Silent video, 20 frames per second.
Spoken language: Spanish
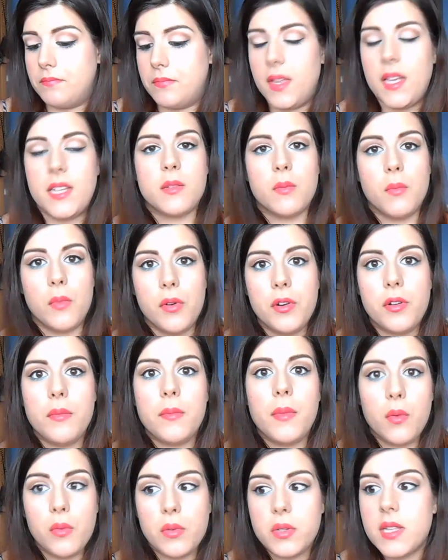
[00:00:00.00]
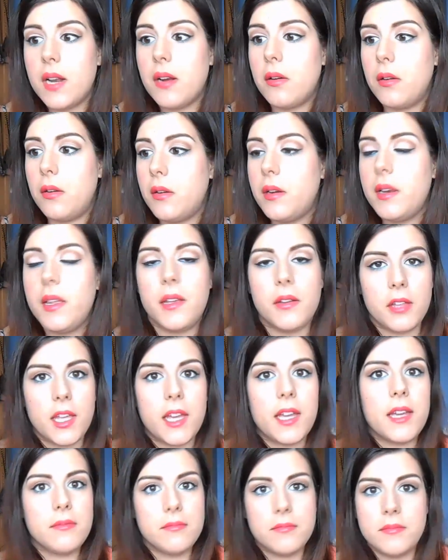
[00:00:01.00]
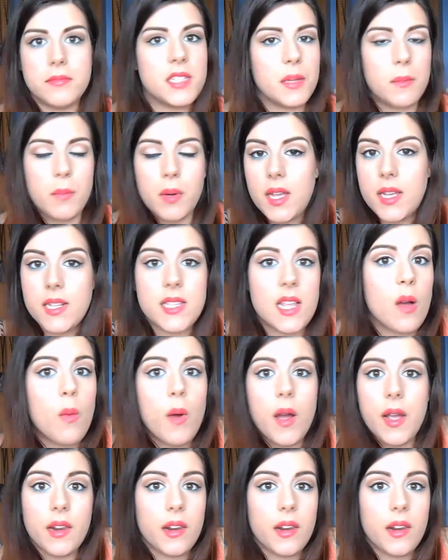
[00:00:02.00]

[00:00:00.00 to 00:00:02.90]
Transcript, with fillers: es mono, me gusta el color y oye, siempre está guay